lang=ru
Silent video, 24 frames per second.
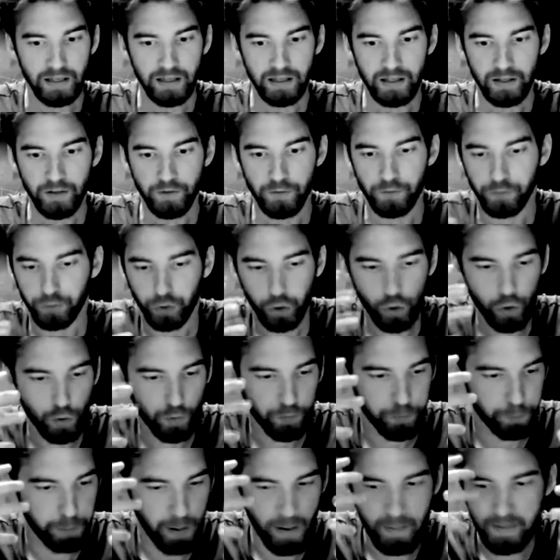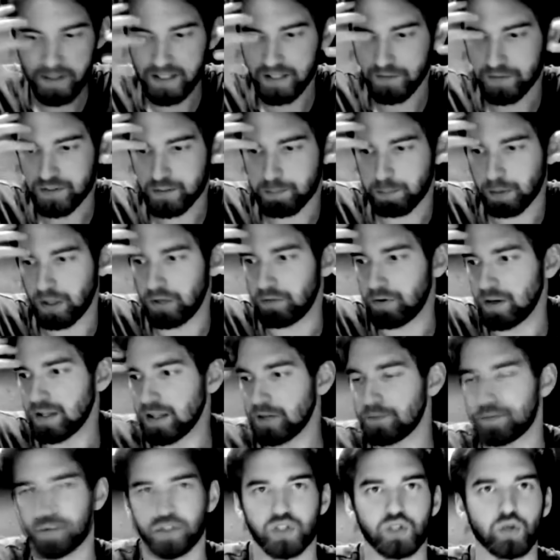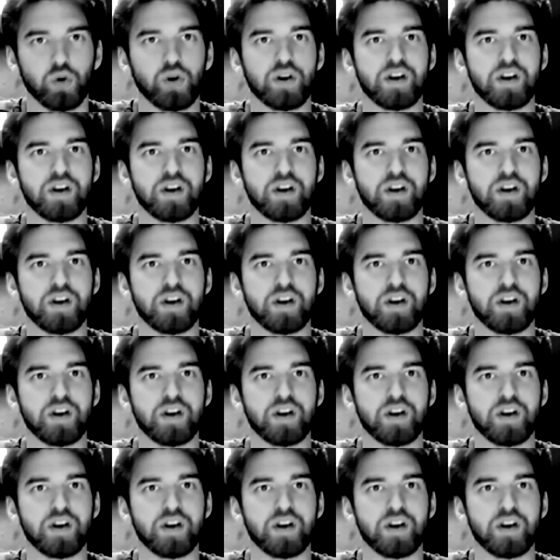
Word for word: Вдруг в памяти всплывало все,